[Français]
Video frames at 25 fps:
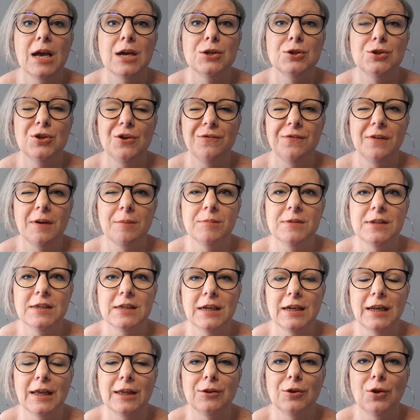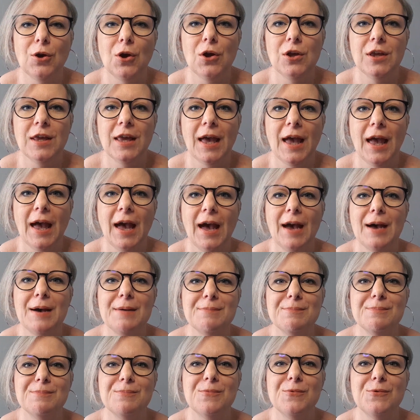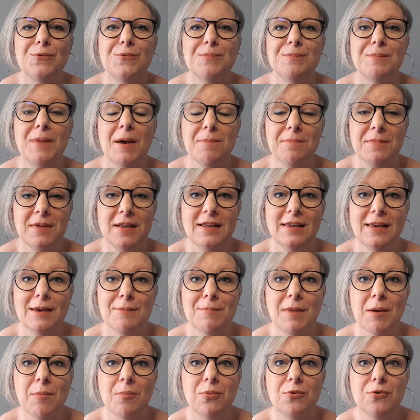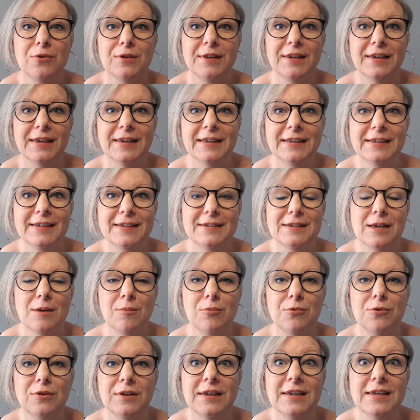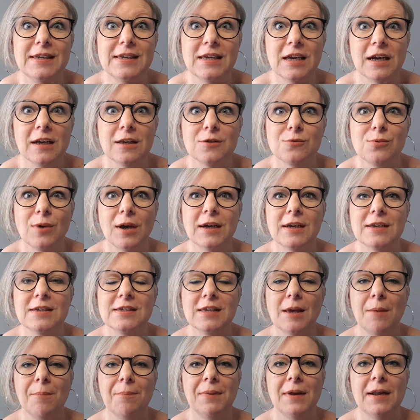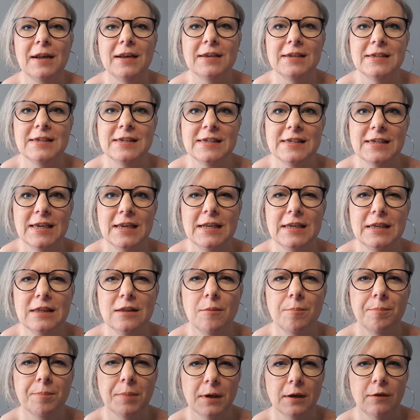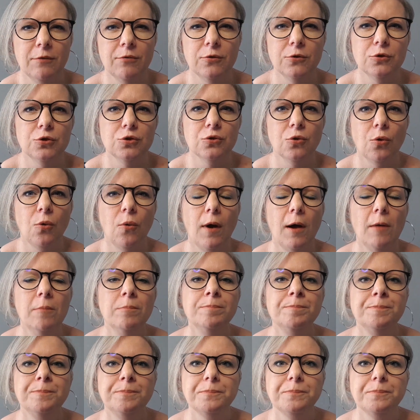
Je fais un petit clin d'œil à mon, ma millième abonnée qui s'abonnait hier soir, qui s'appelle Céline Prévost, je crois.